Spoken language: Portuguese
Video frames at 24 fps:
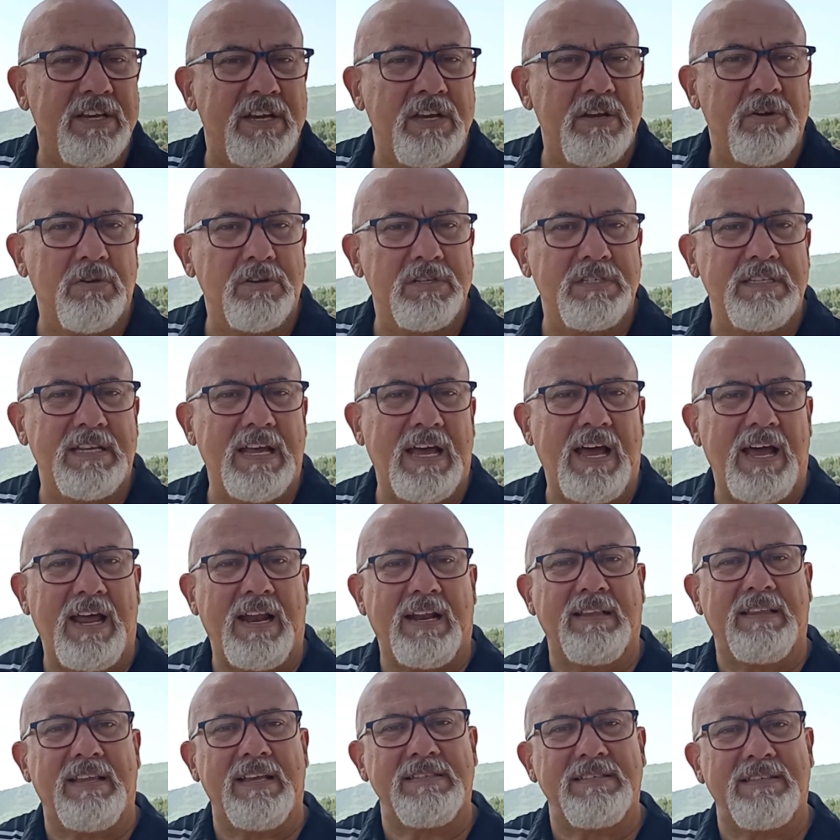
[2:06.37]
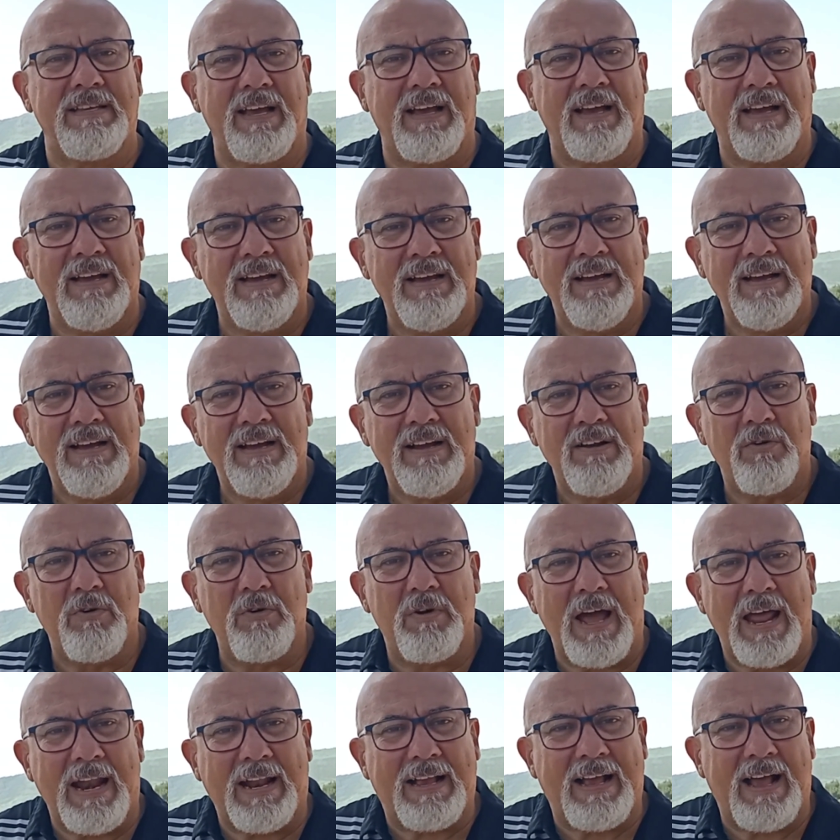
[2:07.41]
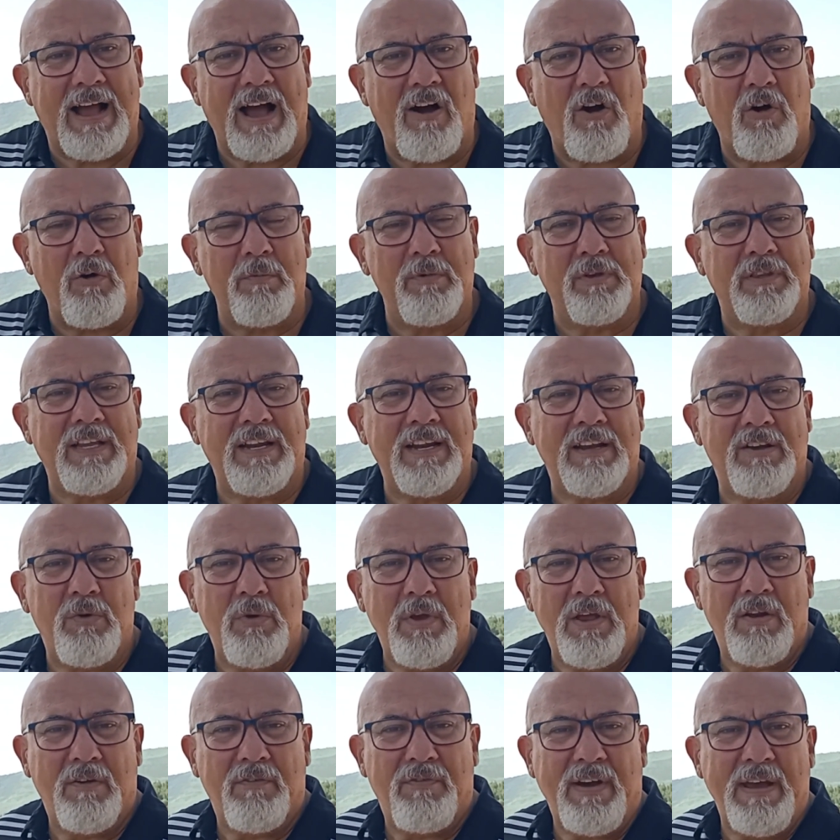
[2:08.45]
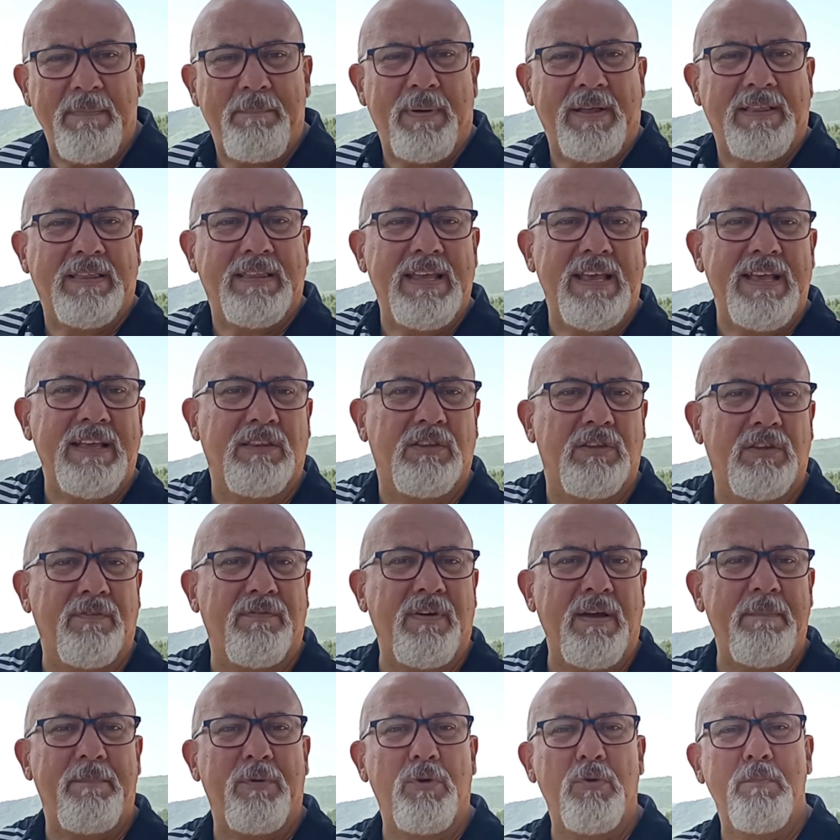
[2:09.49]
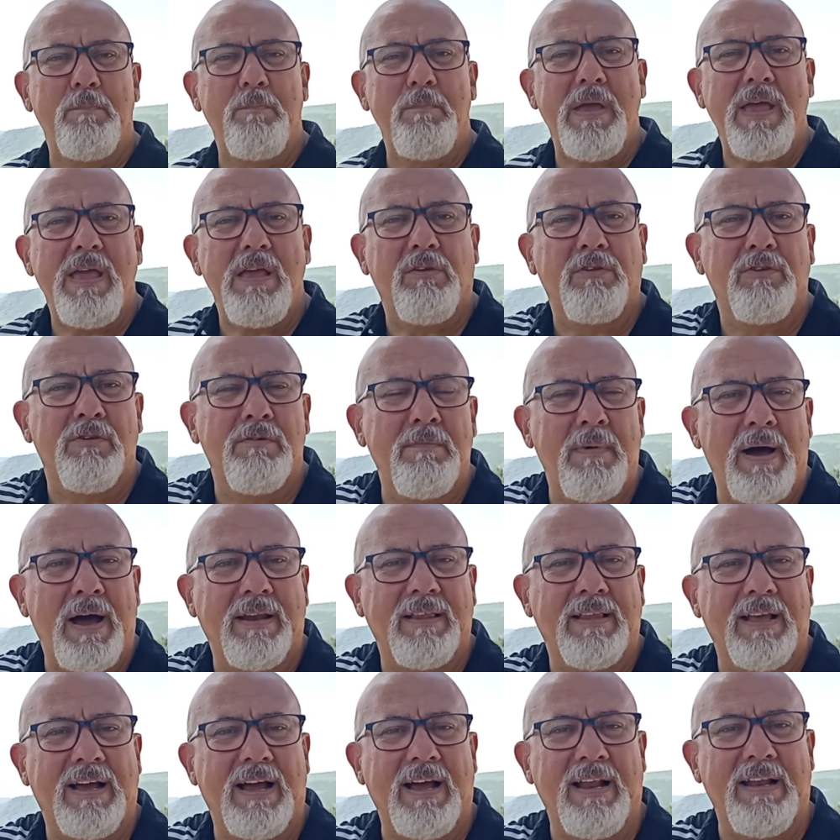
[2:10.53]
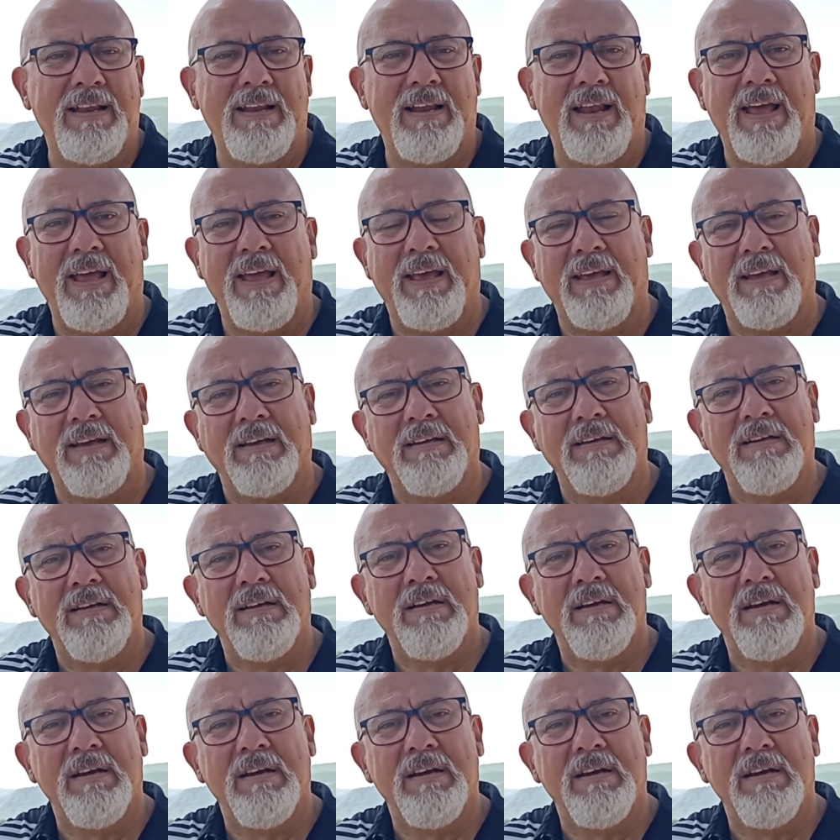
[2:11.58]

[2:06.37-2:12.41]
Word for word: de Gnossar, desse lugar calmo, tranquilo, vai para dentro, vai para o meio do mar da Galileia,